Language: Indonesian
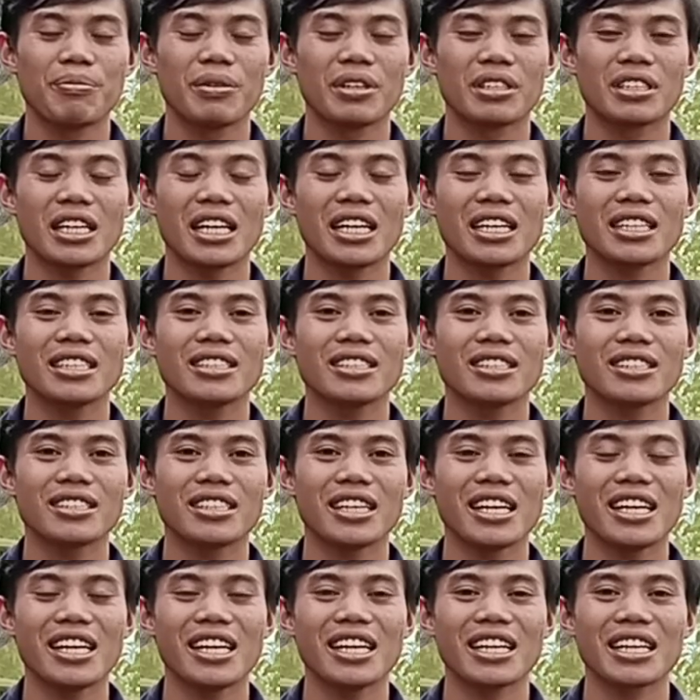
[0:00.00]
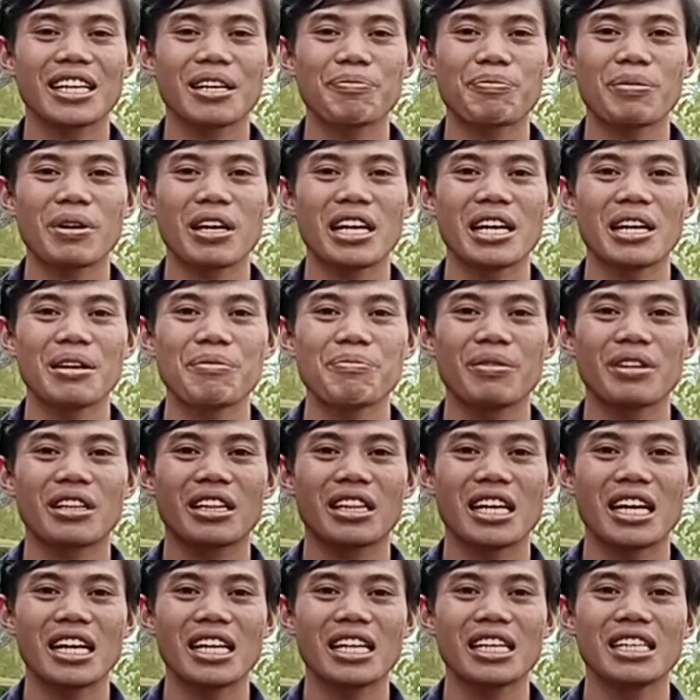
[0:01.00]
pesan saya kepada
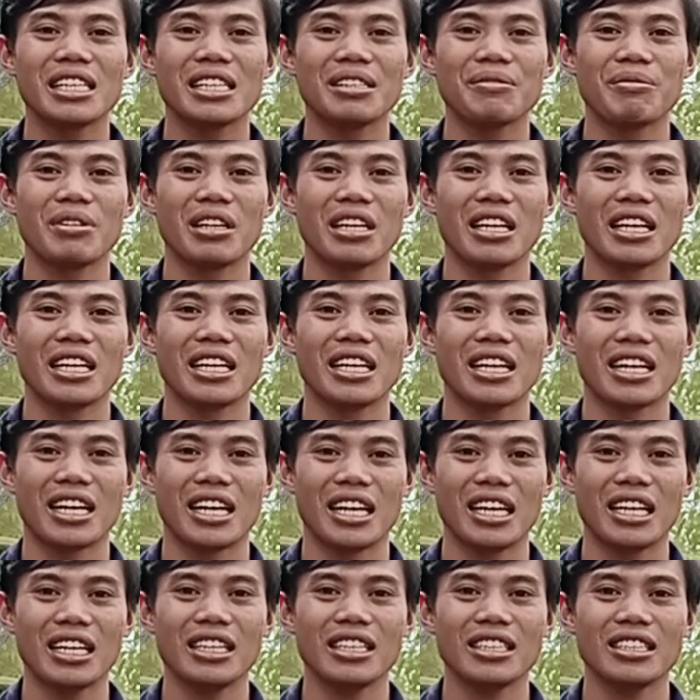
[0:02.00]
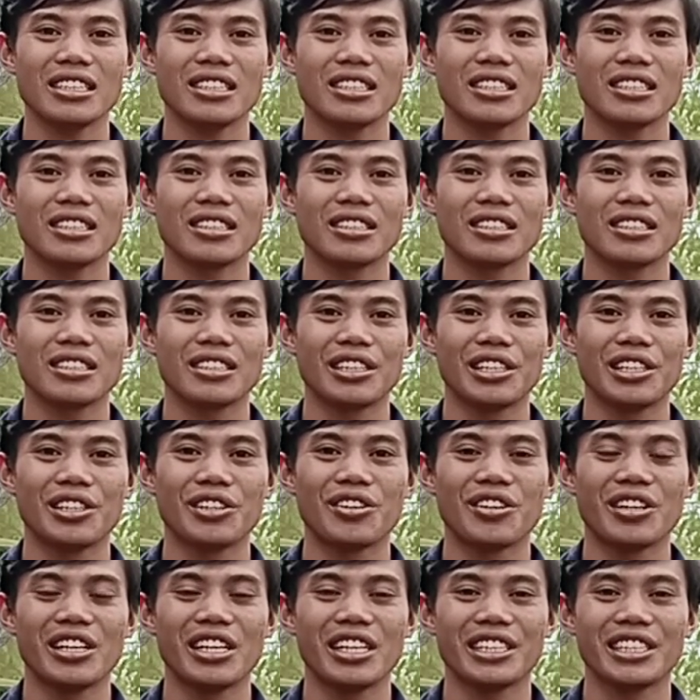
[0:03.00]
petani milenial
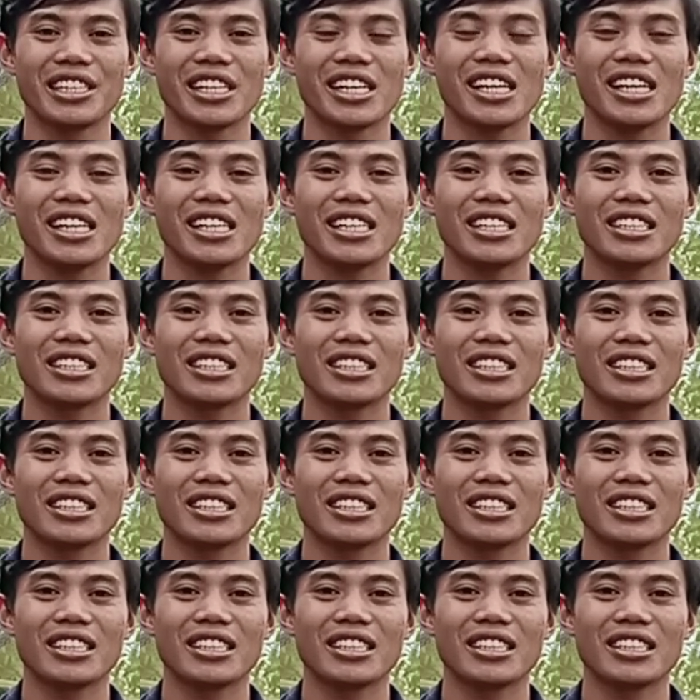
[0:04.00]
Indonesia